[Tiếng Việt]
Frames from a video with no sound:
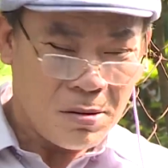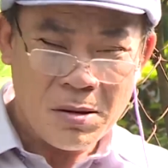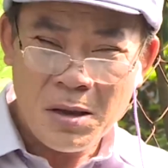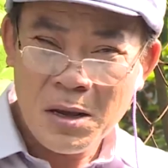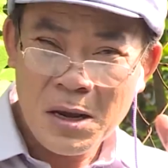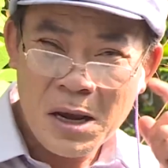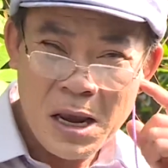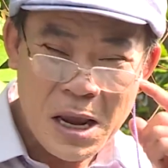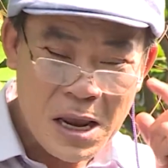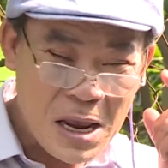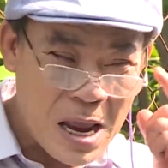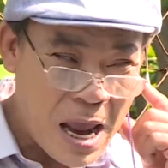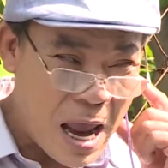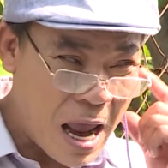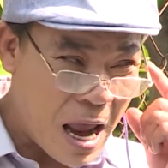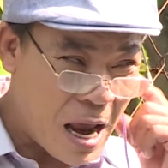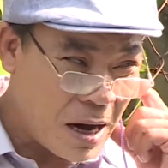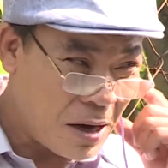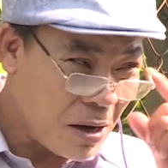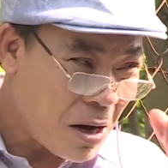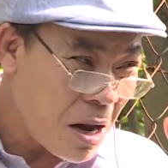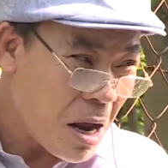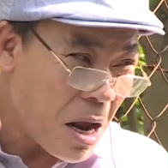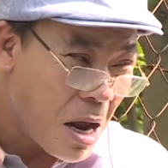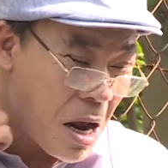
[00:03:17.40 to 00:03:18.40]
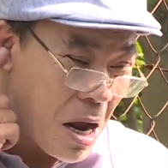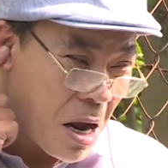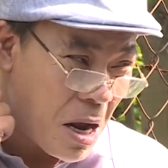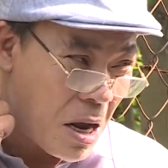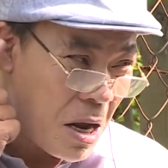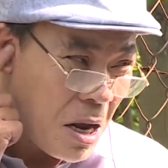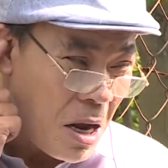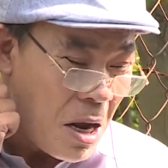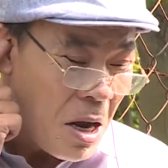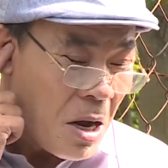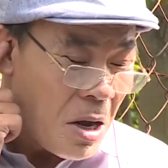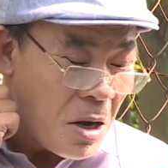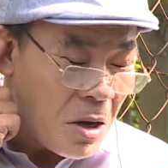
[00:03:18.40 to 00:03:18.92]
tí nghe nhạc nè
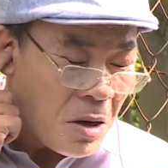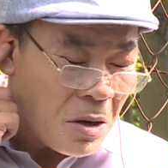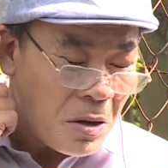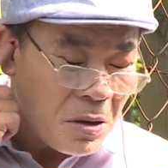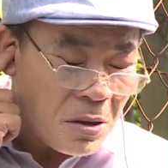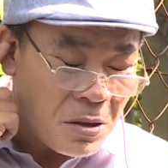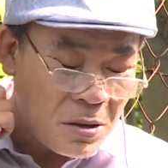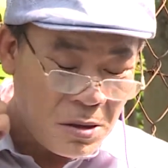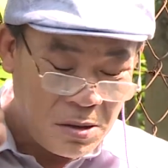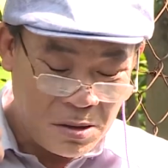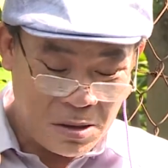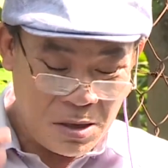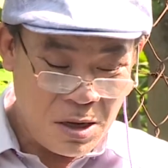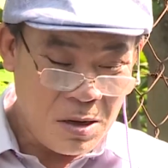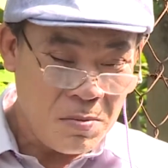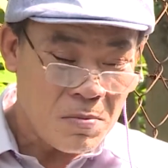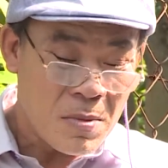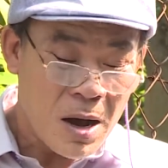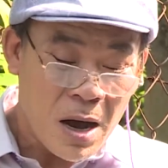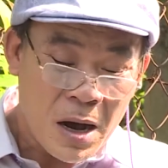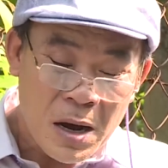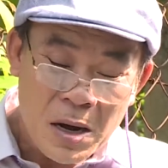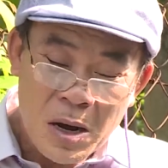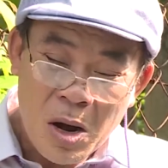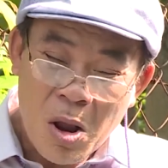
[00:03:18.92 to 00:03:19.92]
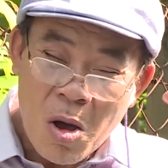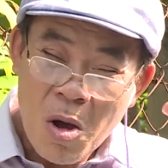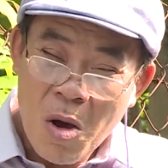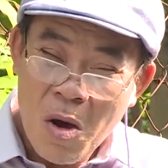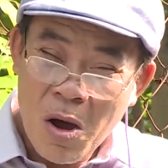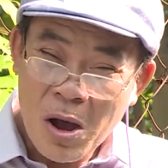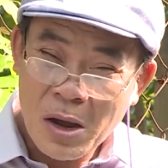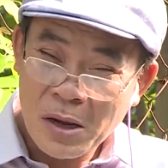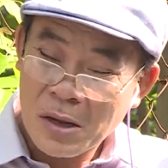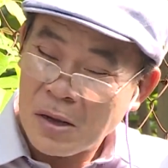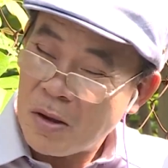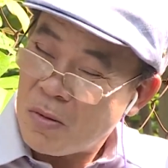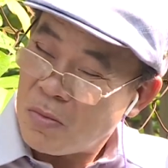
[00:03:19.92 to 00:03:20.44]
tí mở
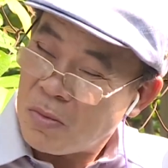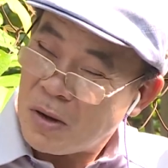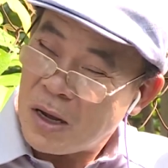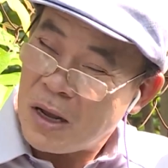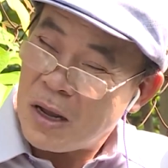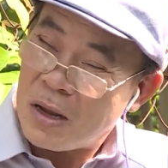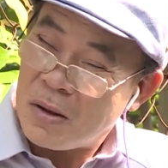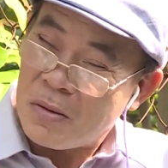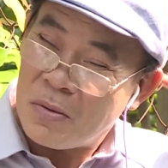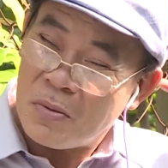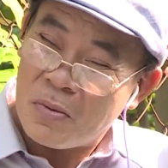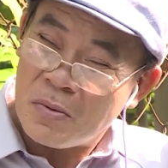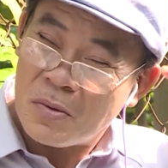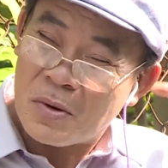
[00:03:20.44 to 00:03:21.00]
loa trong cái